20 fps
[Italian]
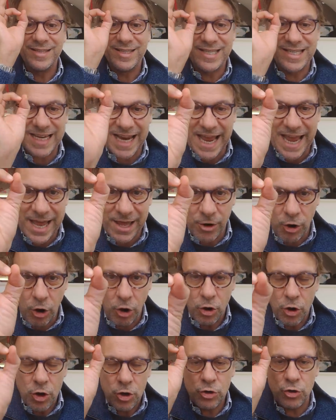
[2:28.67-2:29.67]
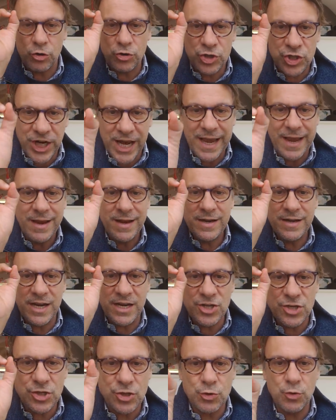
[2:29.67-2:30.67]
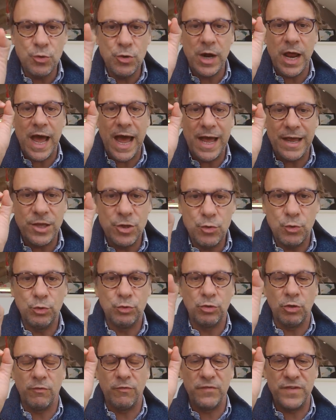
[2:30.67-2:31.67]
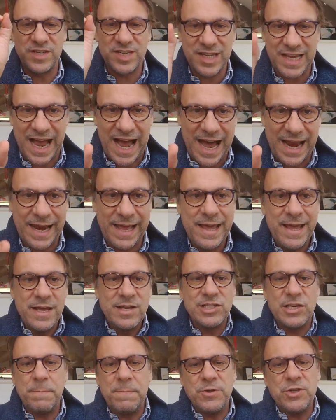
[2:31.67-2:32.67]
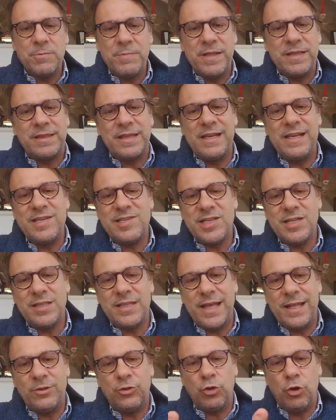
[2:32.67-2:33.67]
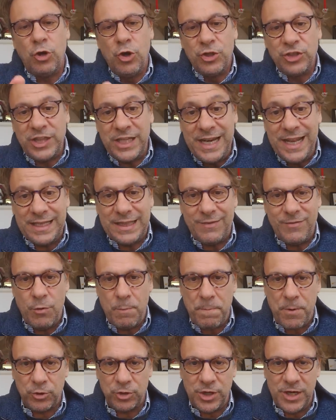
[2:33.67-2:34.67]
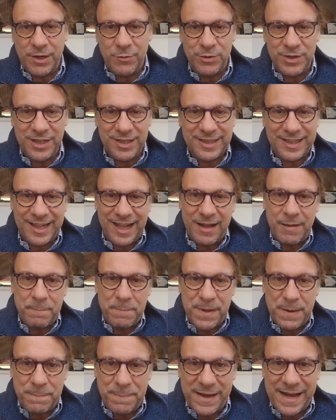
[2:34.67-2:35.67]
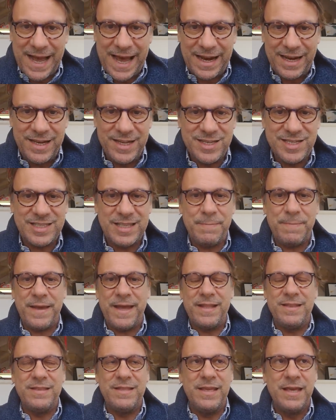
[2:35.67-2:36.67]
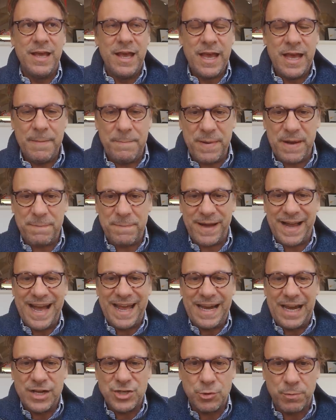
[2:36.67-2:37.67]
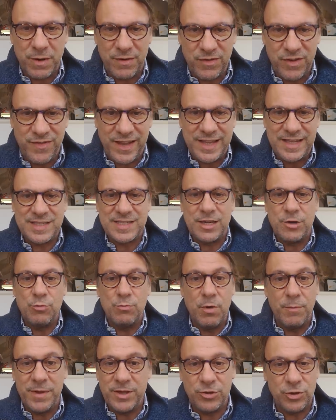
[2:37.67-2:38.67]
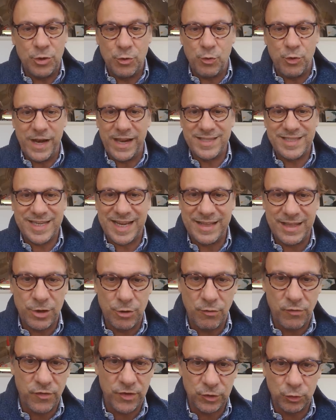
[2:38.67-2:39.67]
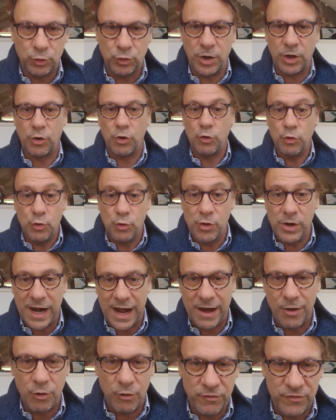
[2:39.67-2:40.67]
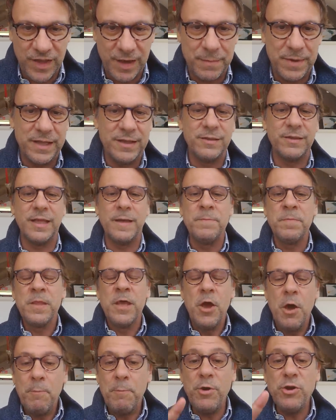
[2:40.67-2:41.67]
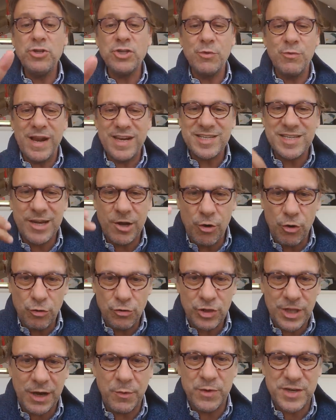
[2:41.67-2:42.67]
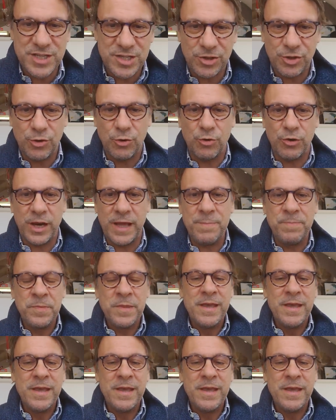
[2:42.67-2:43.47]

zero. Non c'è nessun aiuto fiscale. Semplicemente gli si è detto tenetevi un po' di liquidità per pagare gli stipendi e per pagare la sopravvivenza in un momento in cui le aziende non fatturano nulla, ovviamente. Poi c'è una seconda questione.